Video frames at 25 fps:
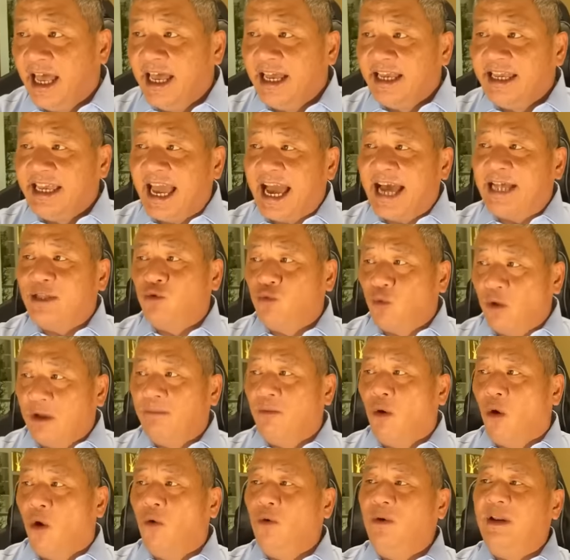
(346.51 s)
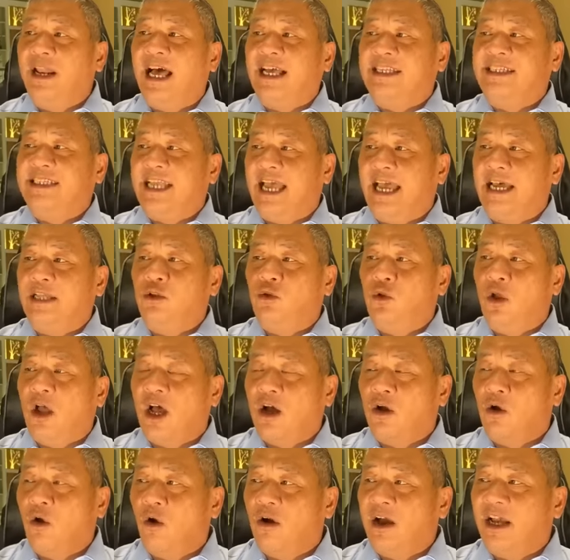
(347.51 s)
Nga tuyên bố là sẽ
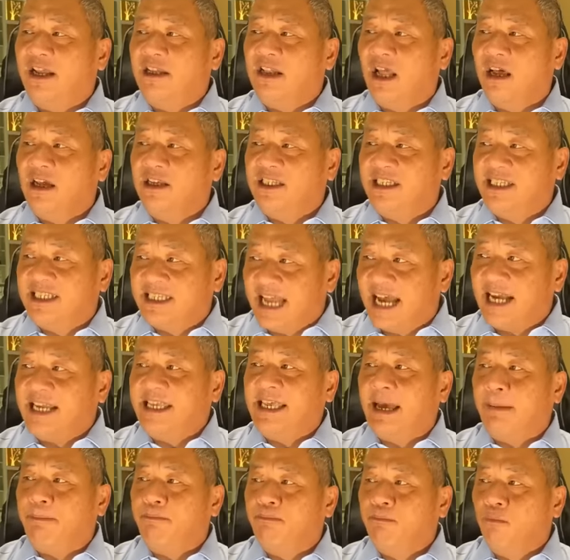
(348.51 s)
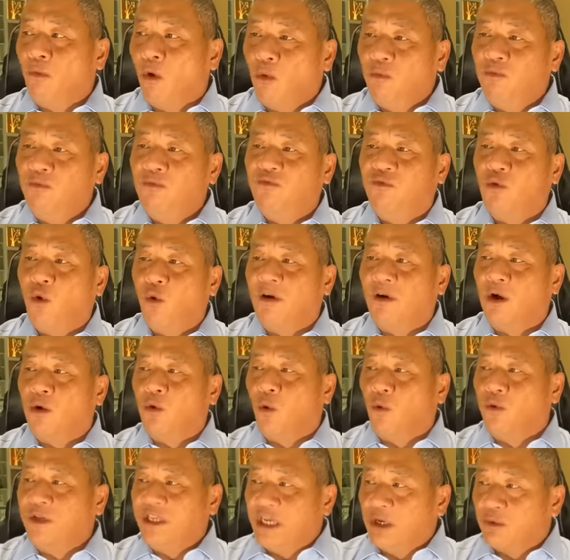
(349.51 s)
ờ, có cái lời sát nhập bốn khu vực
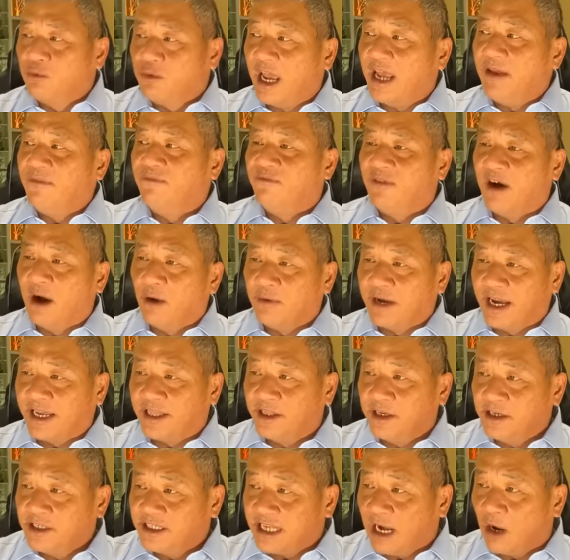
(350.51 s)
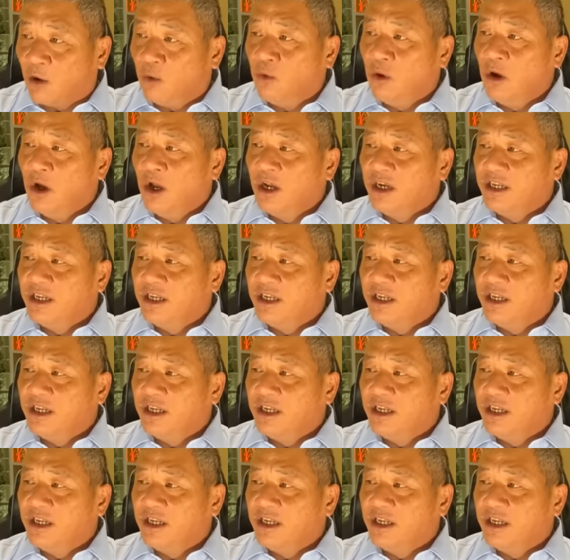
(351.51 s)
của Ukraine vào ngày thứ Sáu.